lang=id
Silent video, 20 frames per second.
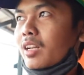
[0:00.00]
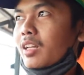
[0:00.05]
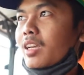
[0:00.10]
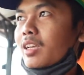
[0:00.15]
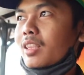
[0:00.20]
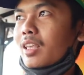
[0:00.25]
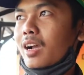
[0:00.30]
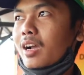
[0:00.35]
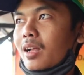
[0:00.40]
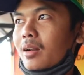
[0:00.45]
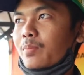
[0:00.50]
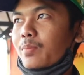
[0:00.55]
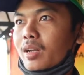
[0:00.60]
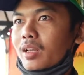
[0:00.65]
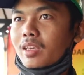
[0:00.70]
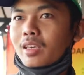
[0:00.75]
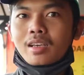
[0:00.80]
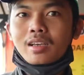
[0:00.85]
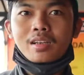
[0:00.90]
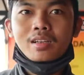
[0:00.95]
kita akan
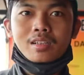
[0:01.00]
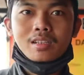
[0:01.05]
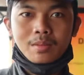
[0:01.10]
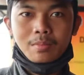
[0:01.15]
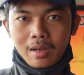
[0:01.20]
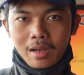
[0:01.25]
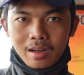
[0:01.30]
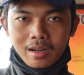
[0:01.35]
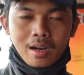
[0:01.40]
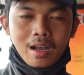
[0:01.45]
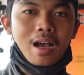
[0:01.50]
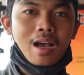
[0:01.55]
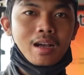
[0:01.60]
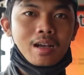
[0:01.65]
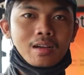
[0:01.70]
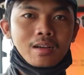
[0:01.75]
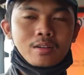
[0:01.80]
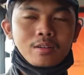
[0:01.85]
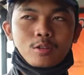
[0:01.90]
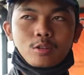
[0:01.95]
pergi ke Semarang
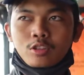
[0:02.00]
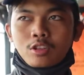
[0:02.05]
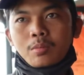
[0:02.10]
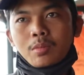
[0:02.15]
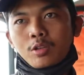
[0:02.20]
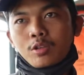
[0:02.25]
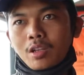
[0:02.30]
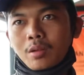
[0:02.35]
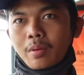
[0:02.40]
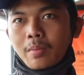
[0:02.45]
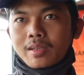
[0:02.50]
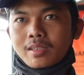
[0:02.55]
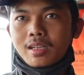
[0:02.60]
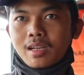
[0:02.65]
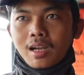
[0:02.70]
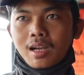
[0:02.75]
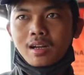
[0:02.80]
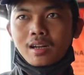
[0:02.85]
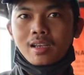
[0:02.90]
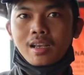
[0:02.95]
untuk melanjutkan
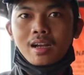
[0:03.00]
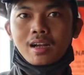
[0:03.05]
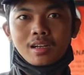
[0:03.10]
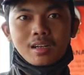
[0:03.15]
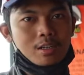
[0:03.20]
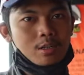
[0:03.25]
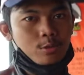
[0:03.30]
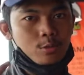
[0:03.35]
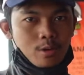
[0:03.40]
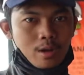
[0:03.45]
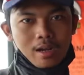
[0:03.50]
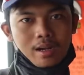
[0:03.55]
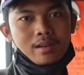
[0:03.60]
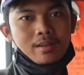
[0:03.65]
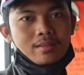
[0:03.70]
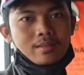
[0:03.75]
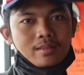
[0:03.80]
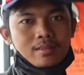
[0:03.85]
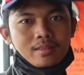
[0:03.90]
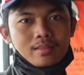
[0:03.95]
pemasangan yang kedua.
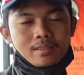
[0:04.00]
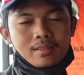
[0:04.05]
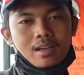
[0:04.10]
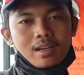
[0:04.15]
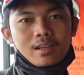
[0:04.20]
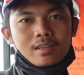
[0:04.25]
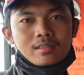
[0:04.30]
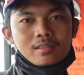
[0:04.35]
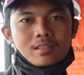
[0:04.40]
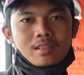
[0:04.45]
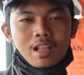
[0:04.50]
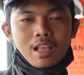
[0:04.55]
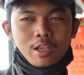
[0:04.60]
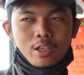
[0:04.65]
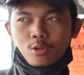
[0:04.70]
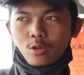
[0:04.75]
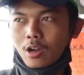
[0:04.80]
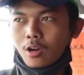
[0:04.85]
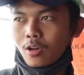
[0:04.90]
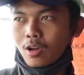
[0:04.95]
Ya, setelah
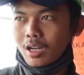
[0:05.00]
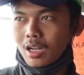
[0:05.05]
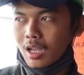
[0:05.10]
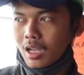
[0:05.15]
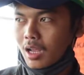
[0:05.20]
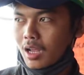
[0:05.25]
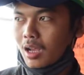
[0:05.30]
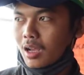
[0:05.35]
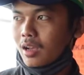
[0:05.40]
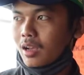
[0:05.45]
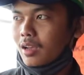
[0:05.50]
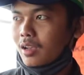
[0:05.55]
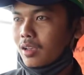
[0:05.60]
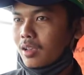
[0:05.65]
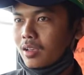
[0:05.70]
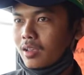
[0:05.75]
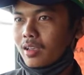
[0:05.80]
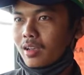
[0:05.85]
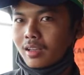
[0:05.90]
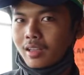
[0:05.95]
itu kalau ada
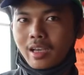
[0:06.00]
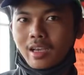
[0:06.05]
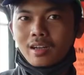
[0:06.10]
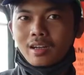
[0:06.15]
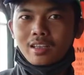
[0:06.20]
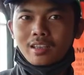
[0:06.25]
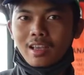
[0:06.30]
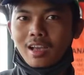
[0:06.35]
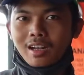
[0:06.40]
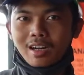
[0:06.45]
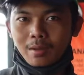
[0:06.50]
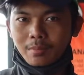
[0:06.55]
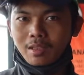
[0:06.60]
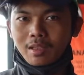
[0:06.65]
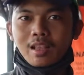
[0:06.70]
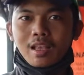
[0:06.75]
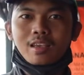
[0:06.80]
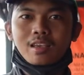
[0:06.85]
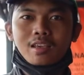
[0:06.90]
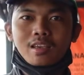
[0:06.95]
yang lain kita akan update
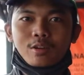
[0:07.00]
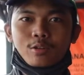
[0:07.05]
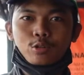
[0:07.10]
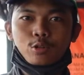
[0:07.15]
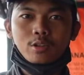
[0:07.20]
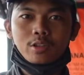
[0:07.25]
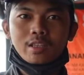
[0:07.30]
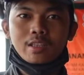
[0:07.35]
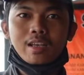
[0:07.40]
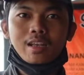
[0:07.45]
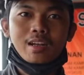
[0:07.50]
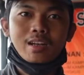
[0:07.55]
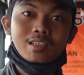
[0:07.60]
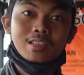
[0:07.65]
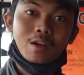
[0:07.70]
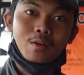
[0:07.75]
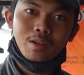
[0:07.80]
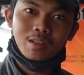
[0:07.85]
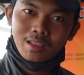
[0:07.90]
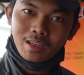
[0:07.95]
lagi untuk di daerah
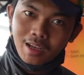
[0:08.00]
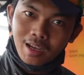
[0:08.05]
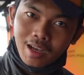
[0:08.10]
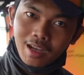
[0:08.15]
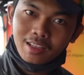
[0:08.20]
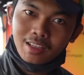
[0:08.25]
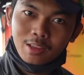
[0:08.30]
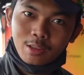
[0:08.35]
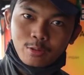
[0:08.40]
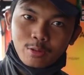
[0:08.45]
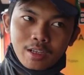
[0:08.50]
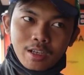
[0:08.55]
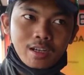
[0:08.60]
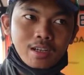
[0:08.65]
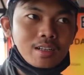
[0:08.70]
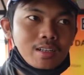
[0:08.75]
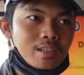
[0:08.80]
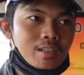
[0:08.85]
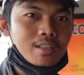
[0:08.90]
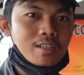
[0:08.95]
Jawa Tengah tentunya.
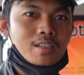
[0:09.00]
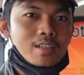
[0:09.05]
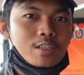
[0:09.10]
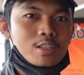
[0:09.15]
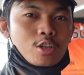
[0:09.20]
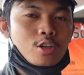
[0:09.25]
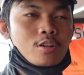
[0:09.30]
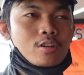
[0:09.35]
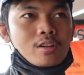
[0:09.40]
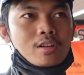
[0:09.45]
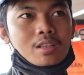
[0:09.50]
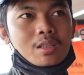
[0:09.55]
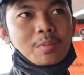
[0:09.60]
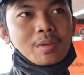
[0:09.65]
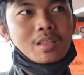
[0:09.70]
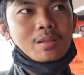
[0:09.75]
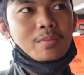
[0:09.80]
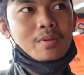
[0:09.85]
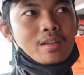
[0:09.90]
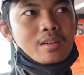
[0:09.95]
So
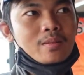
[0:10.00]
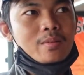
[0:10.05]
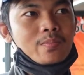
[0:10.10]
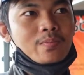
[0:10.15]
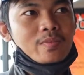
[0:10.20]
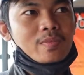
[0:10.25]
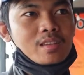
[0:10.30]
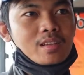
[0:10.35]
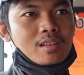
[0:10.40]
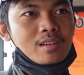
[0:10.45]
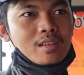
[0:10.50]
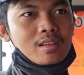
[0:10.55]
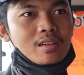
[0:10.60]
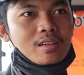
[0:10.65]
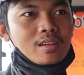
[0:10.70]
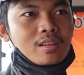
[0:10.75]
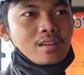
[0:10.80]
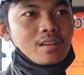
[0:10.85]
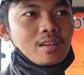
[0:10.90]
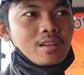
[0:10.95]
teman-teman
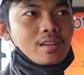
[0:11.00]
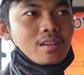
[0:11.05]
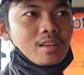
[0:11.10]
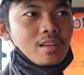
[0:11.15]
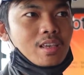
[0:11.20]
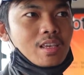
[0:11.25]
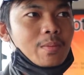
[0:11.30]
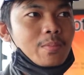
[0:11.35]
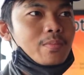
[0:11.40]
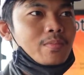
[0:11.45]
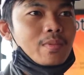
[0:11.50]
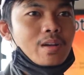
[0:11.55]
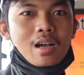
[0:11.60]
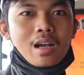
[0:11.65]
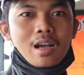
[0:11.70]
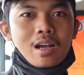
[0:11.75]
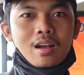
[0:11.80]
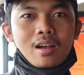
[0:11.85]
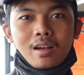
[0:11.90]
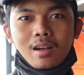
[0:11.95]
uh, keep
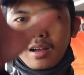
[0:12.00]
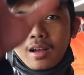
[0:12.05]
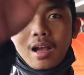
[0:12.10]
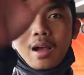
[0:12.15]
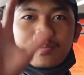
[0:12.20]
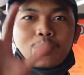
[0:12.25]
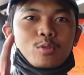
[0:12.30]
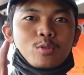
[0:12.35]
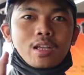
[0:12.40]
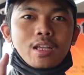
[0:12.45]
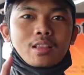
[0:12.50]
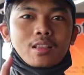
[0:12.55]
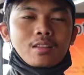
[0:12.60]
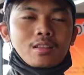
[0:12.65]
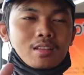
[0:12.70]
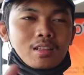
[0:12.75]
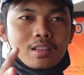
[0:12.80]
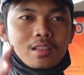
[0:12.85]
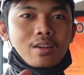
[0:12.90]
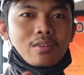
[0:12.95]
up to date
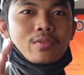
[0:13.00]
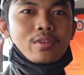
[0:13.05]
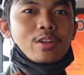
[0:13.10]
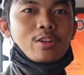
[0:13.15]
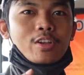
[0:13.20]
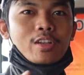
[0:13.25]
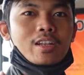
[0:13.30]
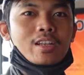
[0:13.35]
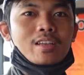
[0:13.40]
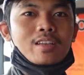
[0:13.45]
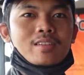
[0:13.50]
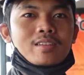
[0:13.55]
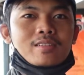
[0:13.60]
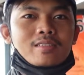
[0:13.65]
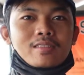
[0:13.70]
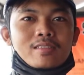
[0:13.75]
tentang video ini.